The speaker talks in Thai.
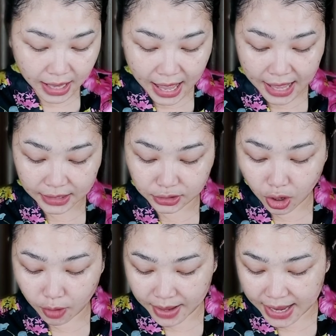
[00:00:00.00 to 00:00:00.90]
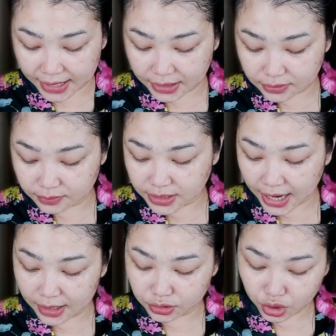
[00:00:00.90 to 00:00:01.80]
อ่ะต่อมาที่ส้มใช้
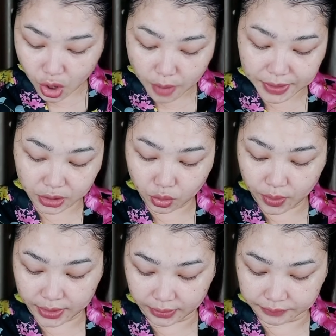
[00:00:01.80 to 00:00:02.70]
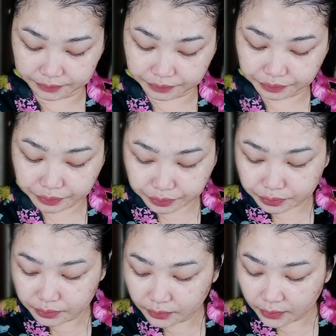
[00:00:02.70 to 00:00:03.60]
แล้วชอบอีกตัวหนึ่ง
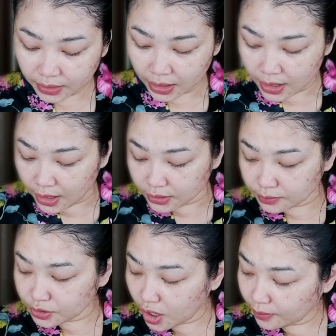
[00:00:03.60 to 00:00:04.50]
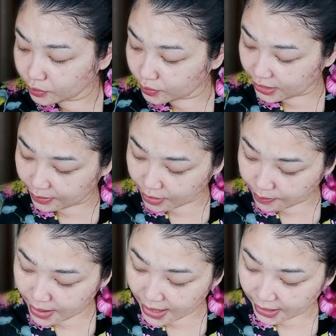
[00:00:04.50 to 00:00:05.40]
ส้มชอบตัวนี้
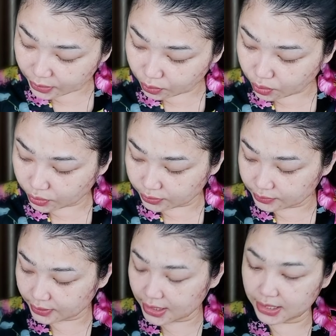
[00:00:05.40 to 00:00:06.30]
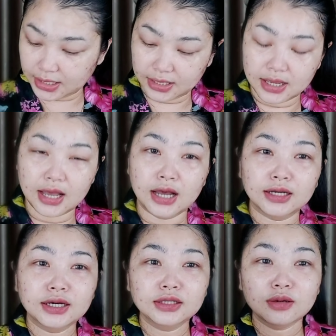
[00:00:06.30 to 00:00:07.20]
มากๆอ่ะทุกคนนี่
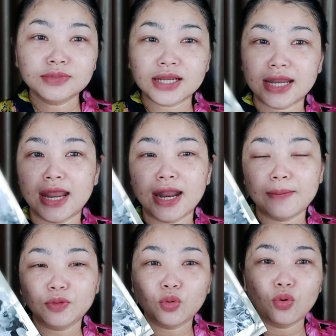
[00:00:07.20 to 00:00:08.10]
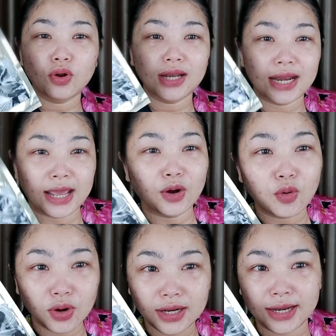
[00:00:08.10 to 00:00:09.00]
คือส้มจัดแนะนำทุกคนหลายๆ ค
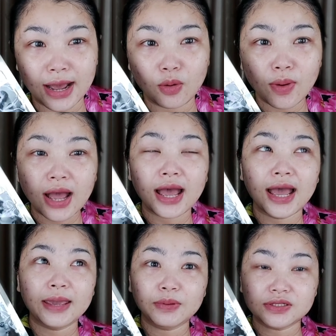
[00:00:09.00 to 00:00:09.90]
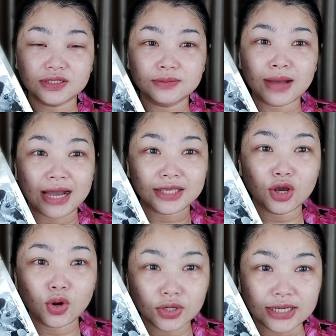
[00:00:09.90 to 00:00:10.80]
นเลยนะว่าให้ไปซื้อมาร์กยี่
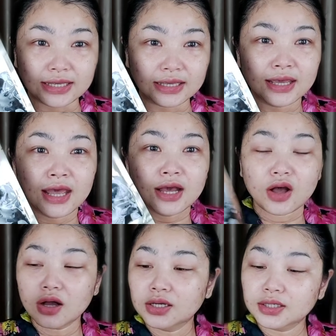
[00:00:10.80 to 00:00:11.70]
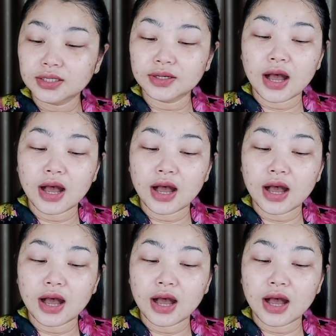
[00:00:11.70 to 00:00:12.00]
ห้อนี้ก็คือ